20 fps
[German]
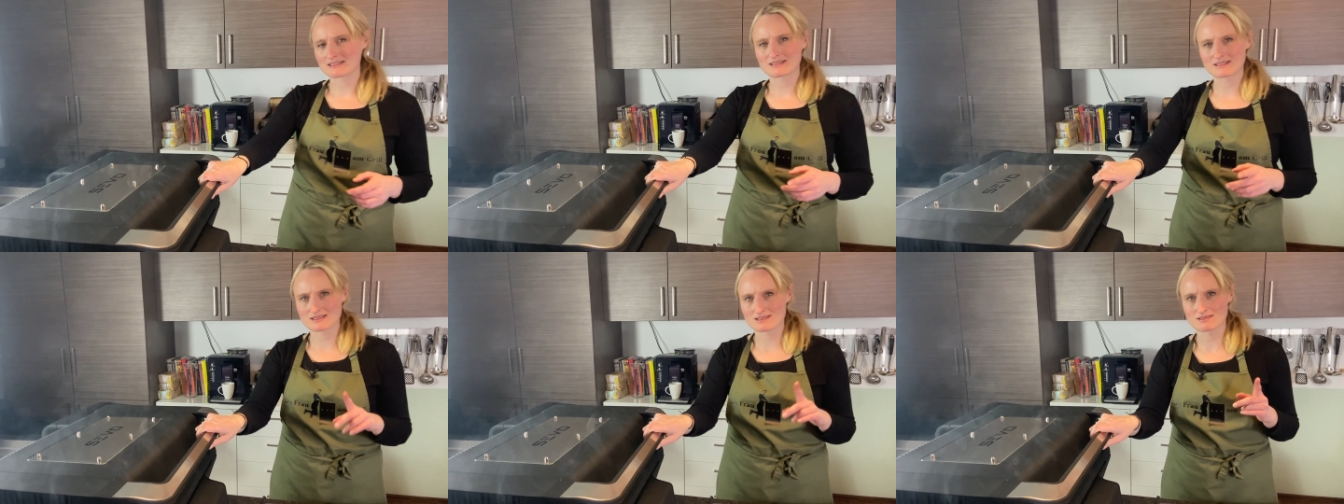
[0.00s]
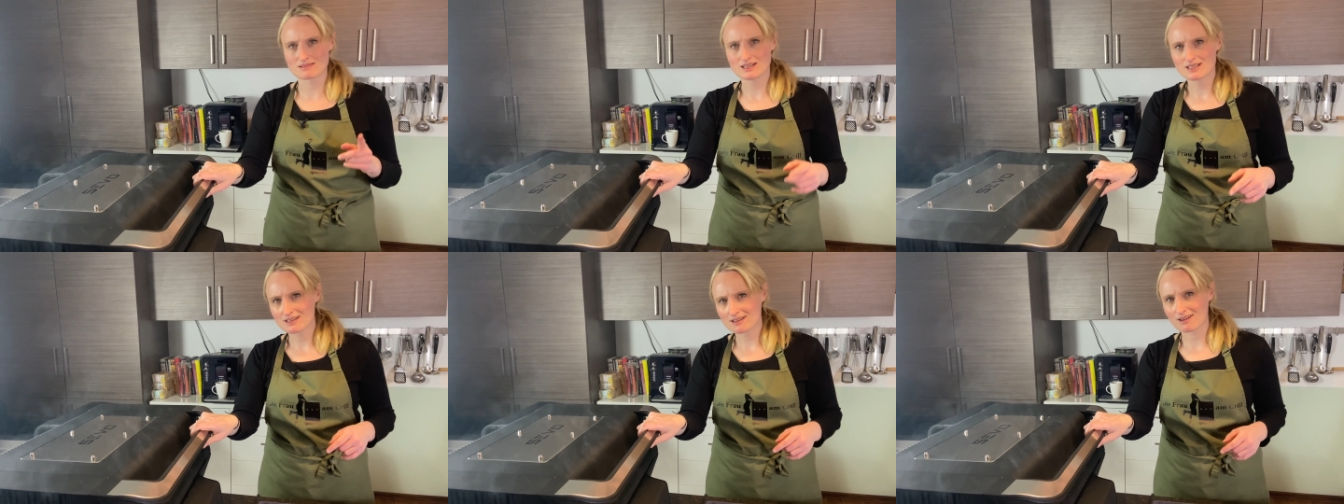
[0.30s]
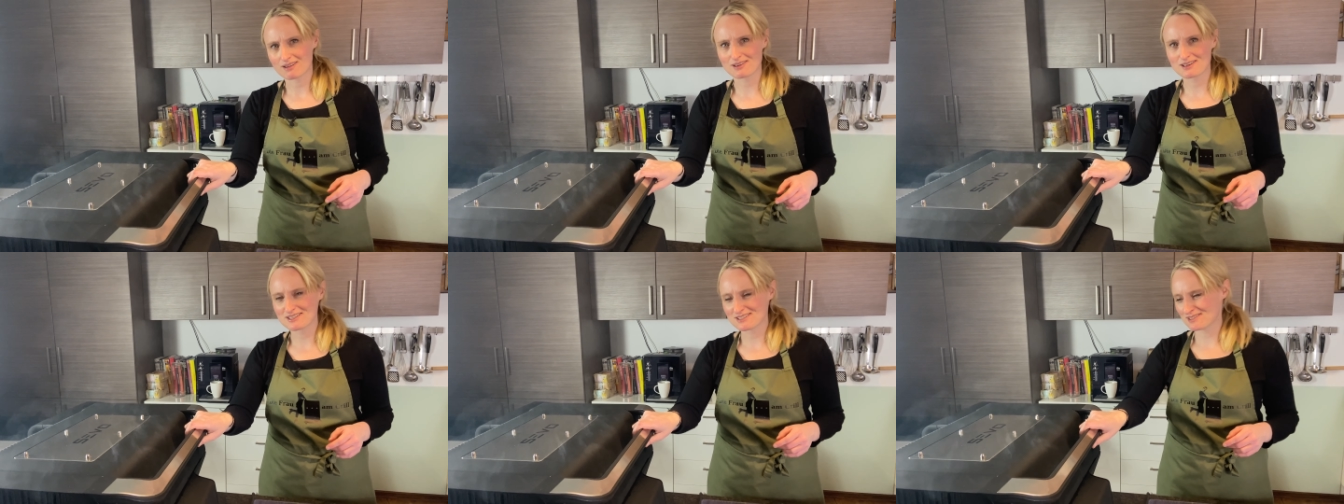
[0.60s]
also
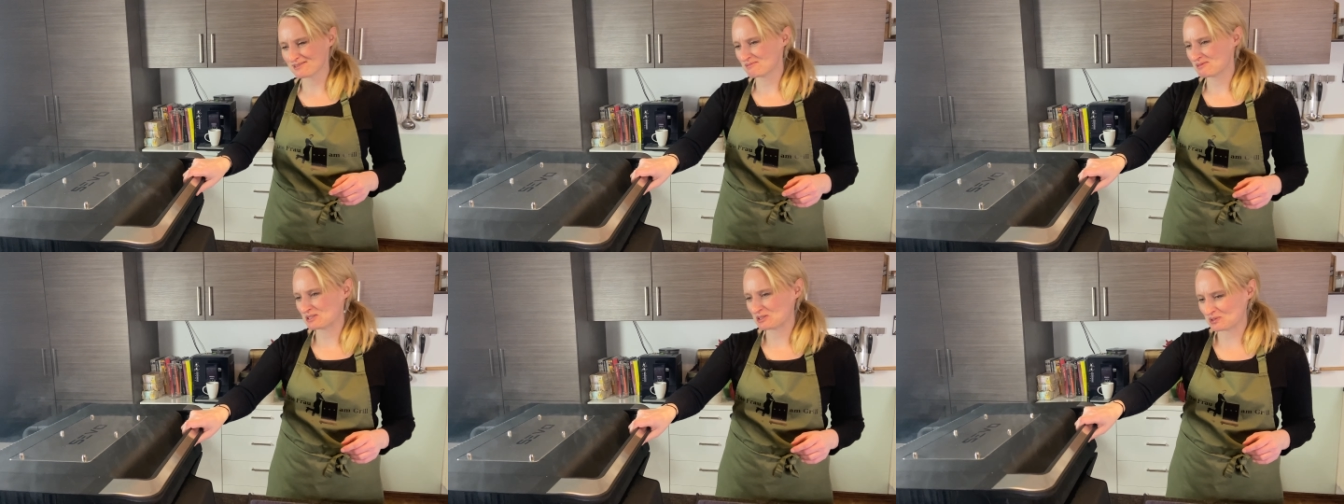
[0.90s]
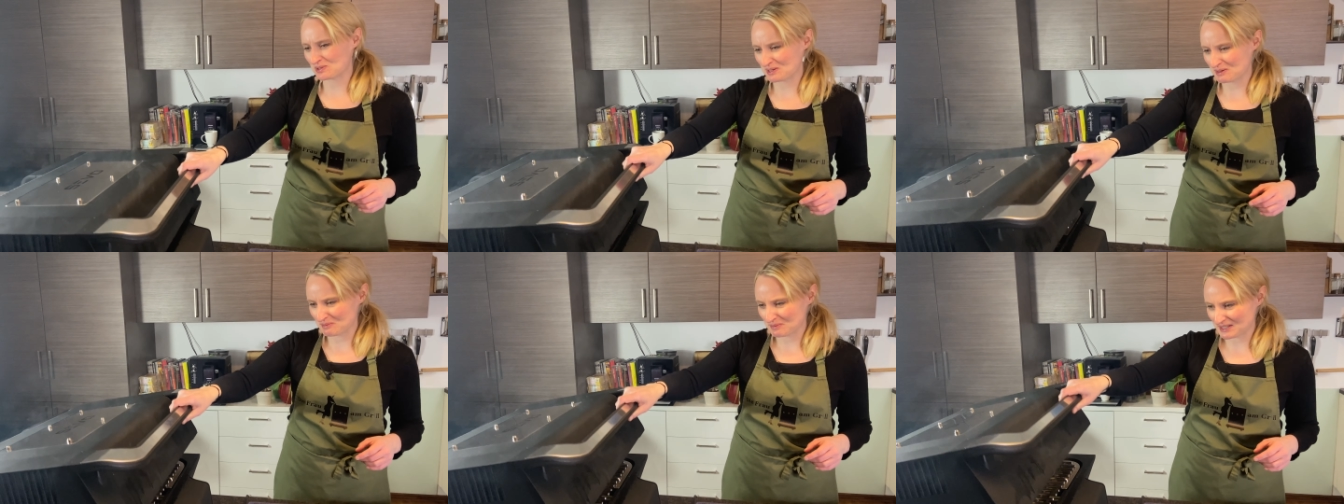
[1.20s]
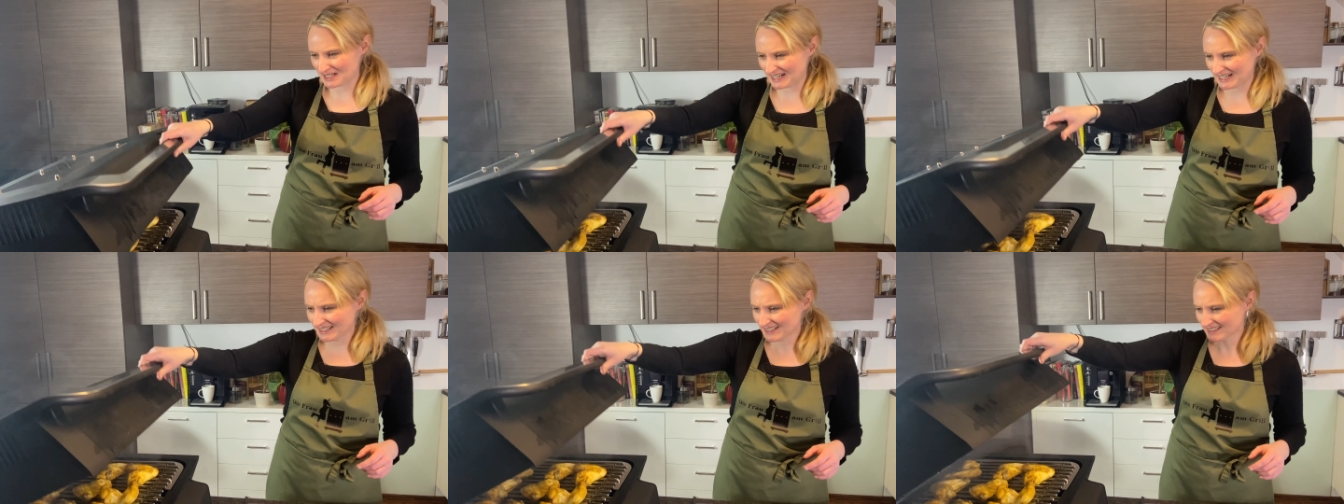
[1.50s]
alles im grünen
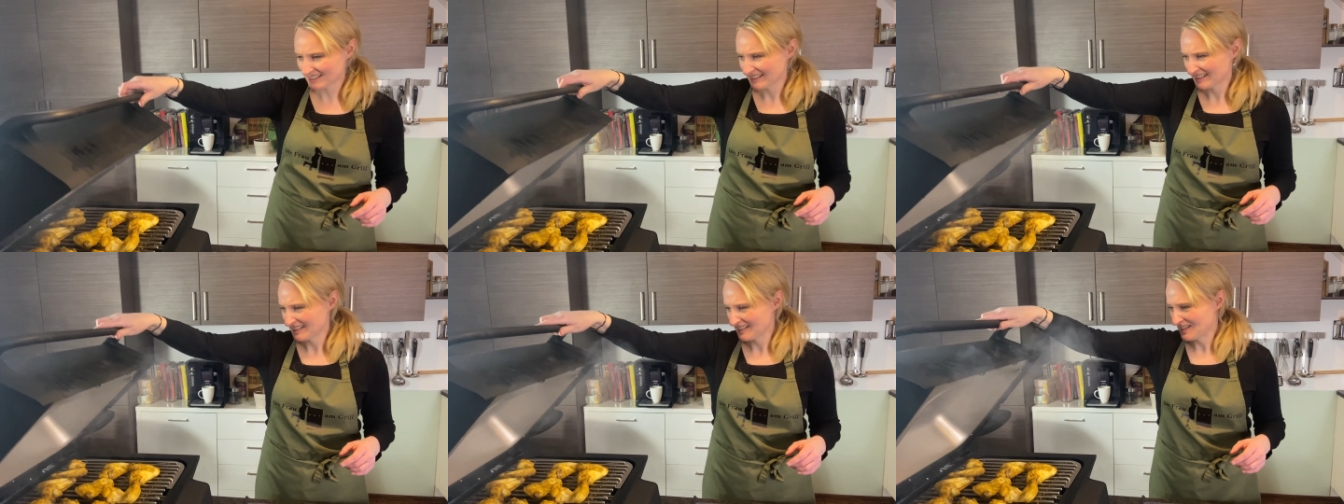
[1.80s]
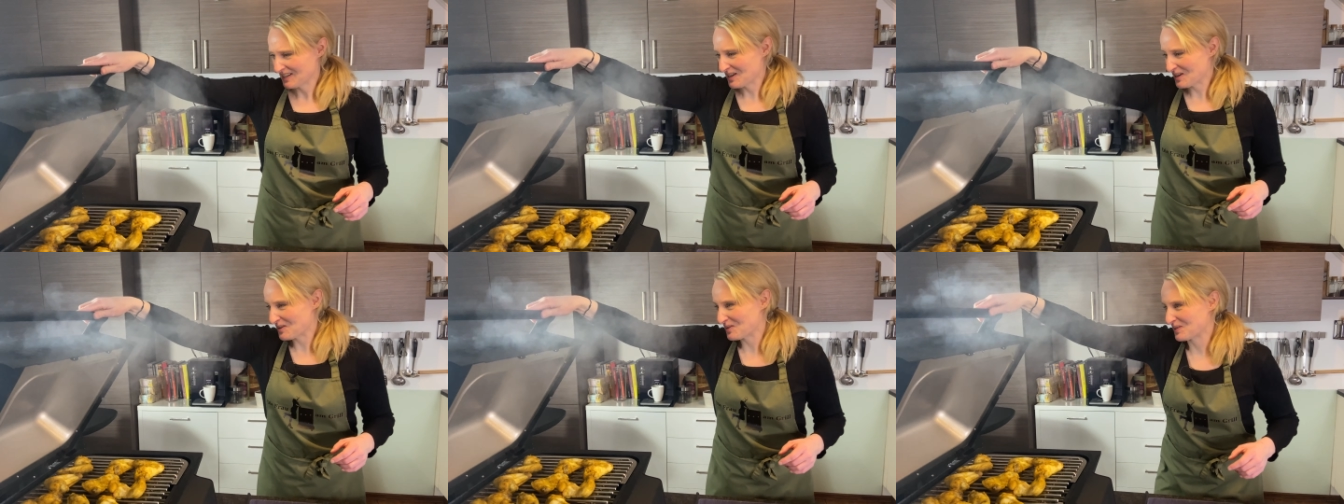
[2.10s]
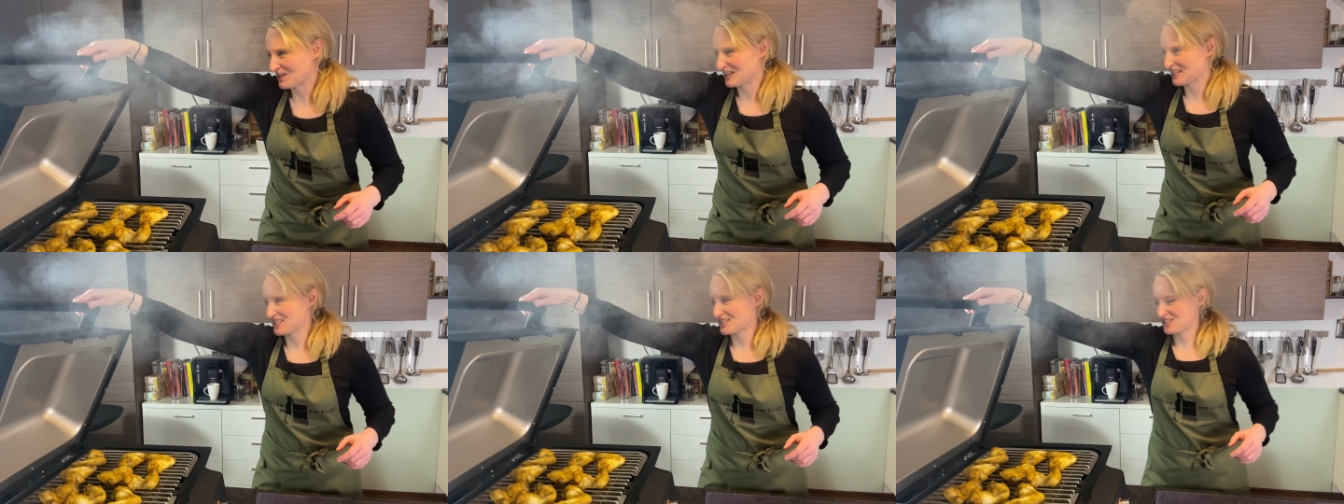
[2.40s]
Bereich.
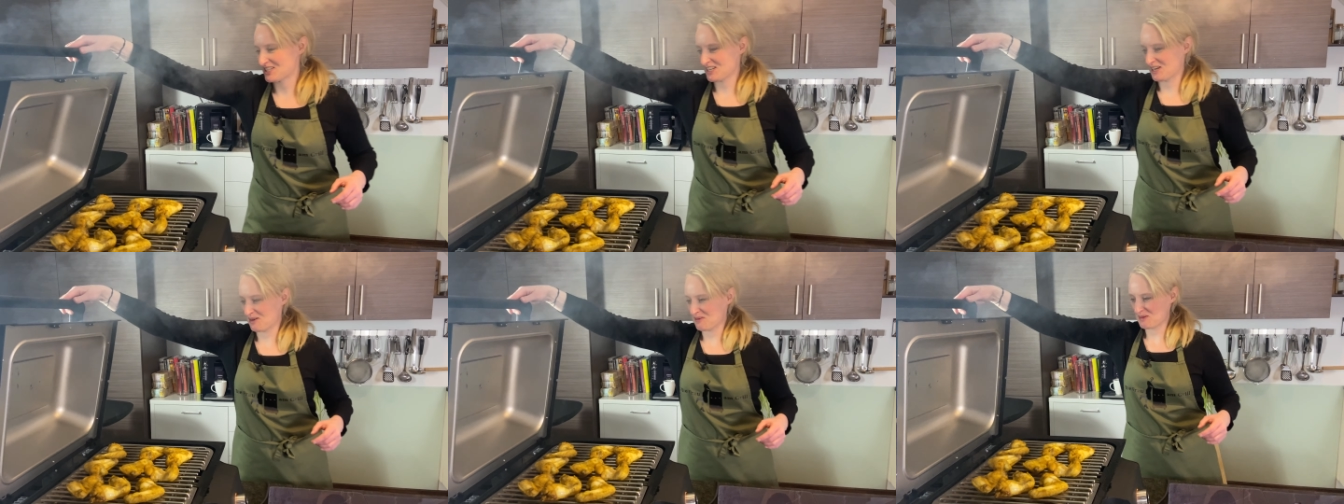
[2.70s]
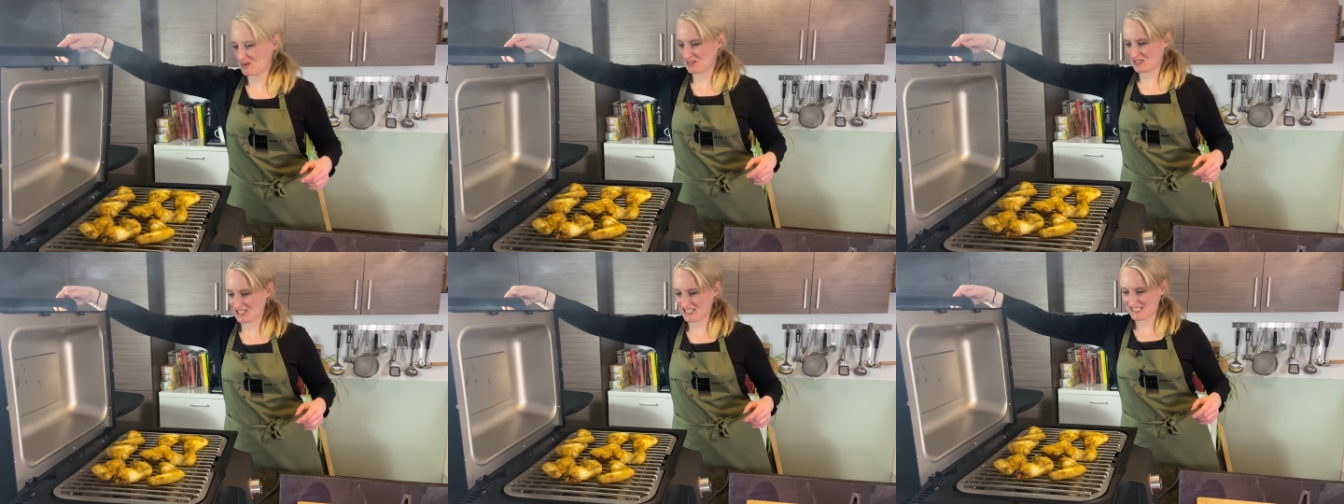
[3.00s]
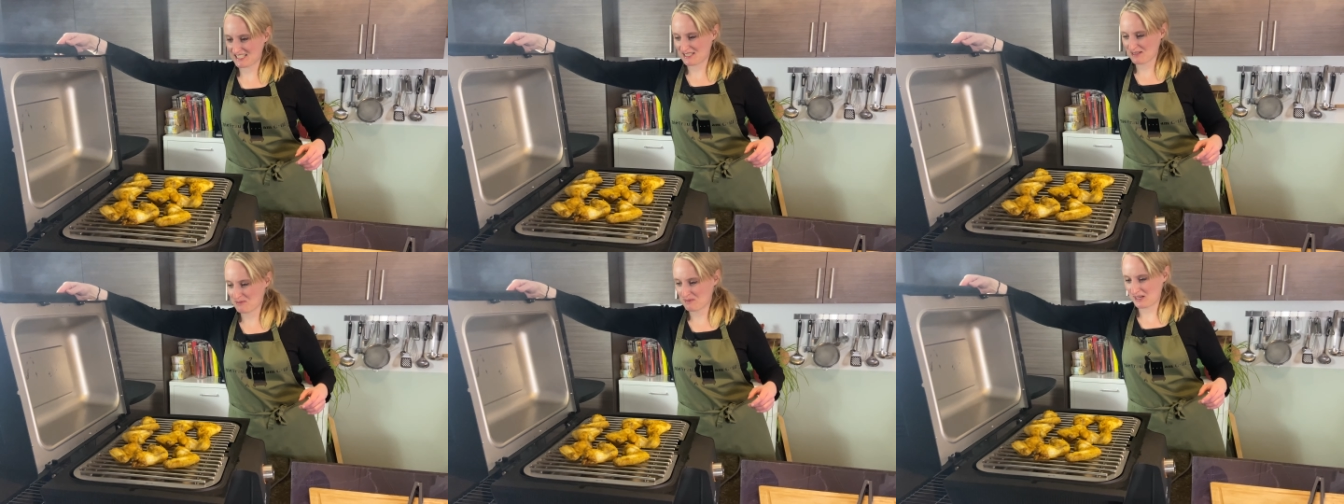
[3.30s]
Und jetzt schauen wir
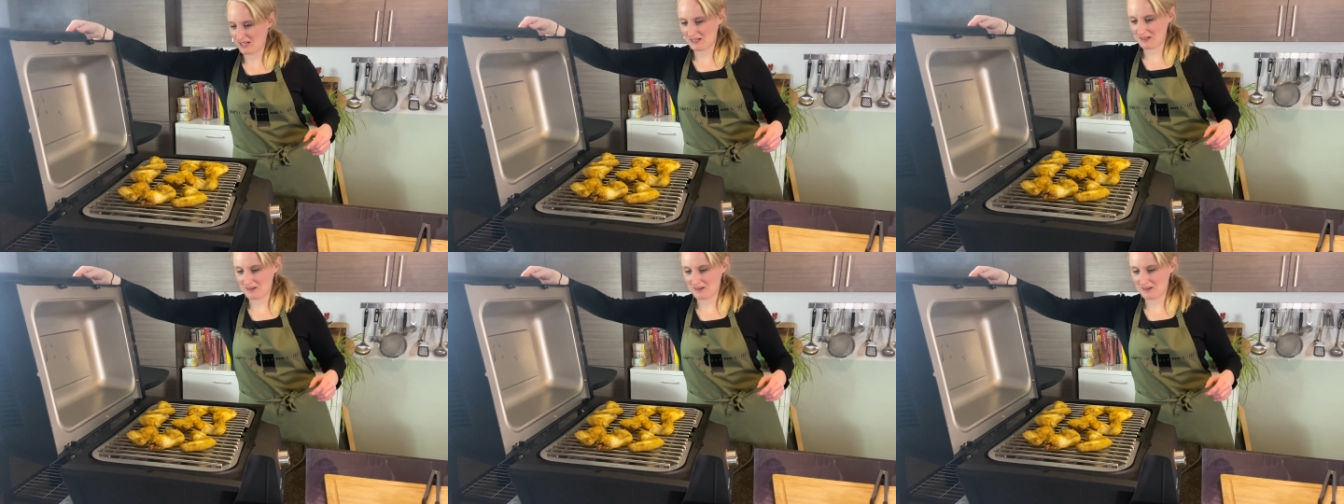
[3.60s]
uns die mal